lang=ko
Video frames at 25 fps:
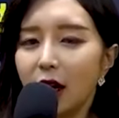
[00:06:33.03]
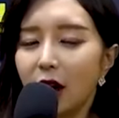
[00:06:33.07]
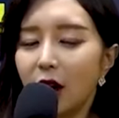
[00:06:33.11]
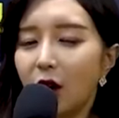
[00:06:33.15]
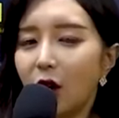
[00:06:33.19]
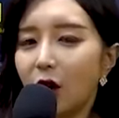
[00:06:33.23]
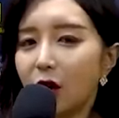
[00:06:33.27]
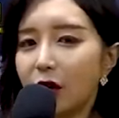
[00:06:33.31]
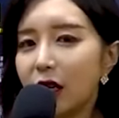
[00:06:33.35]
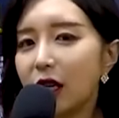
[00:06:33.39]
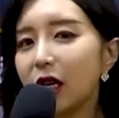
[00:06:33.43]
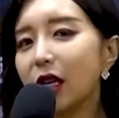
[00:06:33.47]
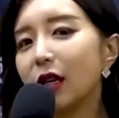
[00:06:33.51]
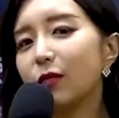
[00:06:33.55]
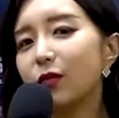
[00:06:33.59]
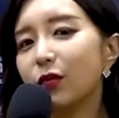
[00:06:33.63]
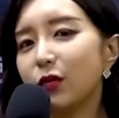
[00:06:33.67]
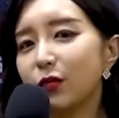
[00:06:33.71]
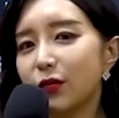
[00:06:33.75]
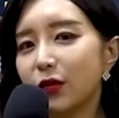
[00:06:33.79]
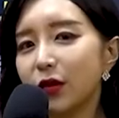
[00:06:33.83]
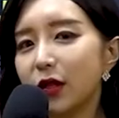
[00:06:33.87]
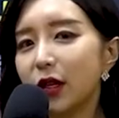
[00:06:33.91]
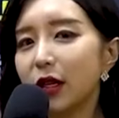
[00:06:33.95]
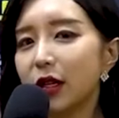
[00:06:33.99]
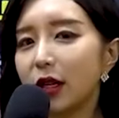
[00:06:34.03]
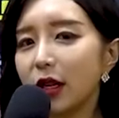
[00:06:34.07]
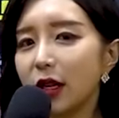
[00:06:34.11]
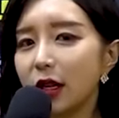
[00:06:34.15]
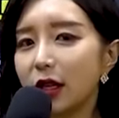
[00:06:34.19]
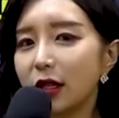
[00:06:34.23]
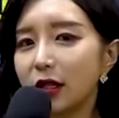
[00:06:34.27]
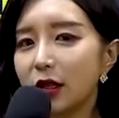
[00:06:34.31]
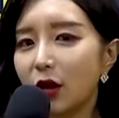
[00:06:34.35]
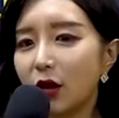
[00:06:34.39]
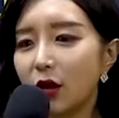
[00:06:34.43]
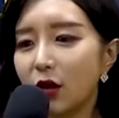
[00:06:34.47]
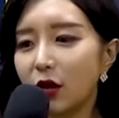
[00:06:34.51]
어, 이 부분에
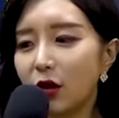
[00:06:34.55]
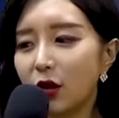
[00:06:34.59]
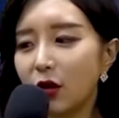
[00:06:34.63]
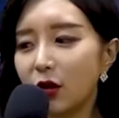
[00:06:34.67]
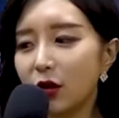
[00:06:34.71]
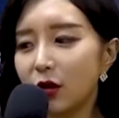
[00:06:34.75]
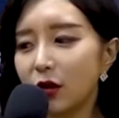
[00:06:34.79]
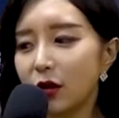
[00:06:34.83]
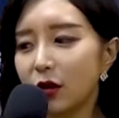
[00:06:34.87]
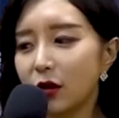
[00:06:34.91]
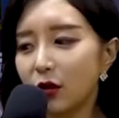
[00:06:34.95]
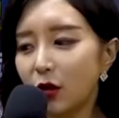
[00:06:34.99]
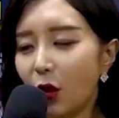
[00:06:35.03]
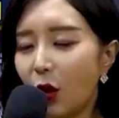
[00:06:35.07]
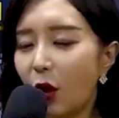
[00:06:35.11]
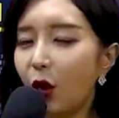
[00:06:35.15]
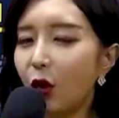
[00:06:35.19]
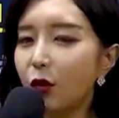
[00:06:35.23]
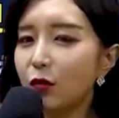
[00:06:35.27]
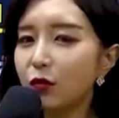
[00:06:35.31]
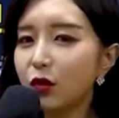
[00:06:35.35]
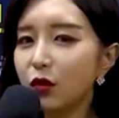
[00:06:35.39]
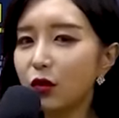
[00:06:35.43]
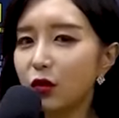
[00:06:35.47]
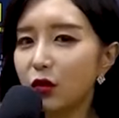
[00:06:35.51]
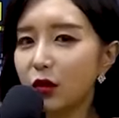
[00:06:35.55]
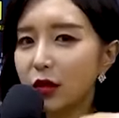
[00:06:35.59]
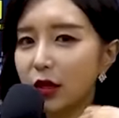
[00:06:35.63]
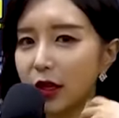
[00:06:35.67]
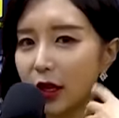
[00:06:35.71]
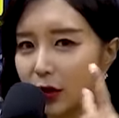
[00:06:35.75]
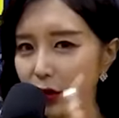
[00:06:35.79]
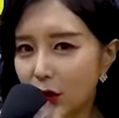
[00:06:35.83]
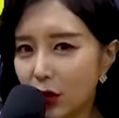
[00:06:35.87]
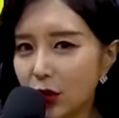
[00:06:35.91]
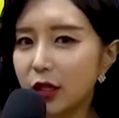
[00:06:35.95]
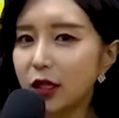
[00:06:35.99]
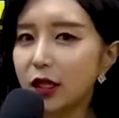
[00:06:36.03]
대해서 너무
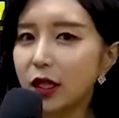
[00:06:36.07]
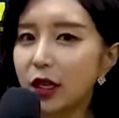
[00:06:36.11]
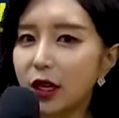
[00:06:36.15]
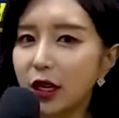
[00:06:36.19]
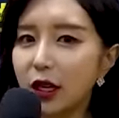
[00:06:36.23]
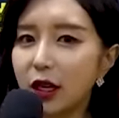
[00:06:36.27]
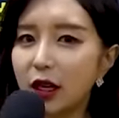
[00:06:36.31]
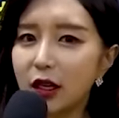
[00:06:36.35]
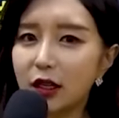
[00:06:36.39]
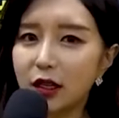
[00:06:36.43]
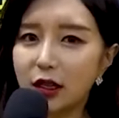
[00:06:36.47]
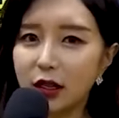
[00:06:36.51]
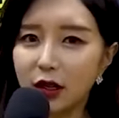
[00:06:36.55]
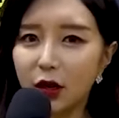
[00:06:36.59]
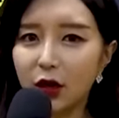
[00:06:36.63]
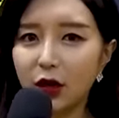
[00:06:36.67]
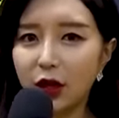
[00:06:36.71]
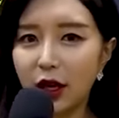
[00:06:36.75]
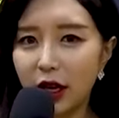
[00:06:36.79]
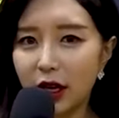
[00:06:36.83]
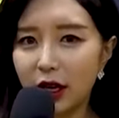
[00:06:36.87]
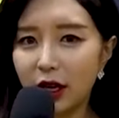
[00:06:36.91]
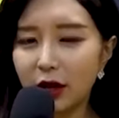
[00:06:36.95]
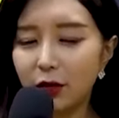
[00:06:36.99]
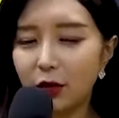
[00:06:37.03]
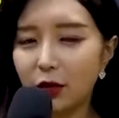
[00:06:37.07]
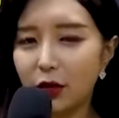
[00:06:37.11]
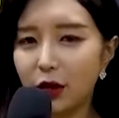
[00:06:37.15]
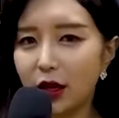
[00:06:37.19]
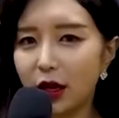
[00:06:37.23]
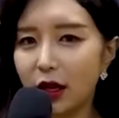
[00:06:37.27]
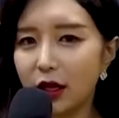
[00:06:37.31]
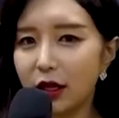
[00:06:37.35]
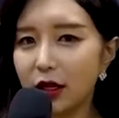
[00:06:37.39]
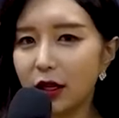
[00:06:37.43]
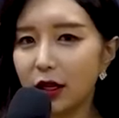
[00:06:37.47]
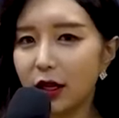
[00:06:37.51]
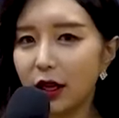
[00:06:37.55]
그냥 솔직하게
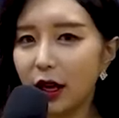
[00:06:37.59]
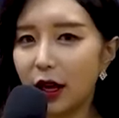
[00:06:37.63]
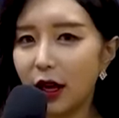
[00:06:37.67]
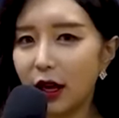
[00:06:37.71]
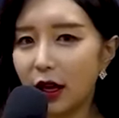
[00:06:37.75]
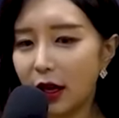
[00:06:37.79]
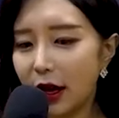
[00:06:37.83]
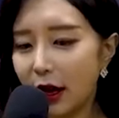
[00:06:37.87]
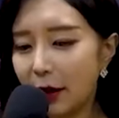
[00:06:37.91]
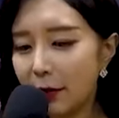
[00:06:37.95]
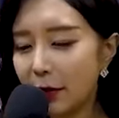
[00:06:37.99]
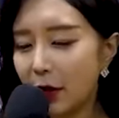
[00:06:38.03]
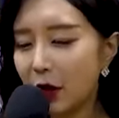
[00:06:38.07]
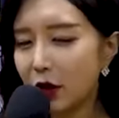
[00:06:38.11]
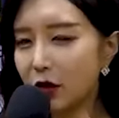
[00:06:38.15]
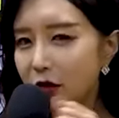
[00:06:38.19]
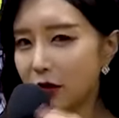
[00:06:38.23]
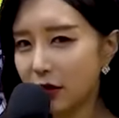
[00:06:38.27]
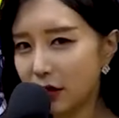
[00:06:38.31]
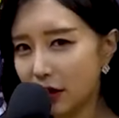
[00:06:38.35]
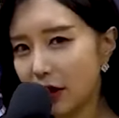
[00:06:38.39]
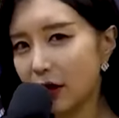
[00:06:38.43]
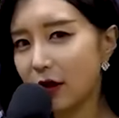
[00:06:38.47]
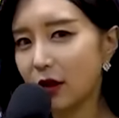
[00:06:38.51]
드러내기보다는 한번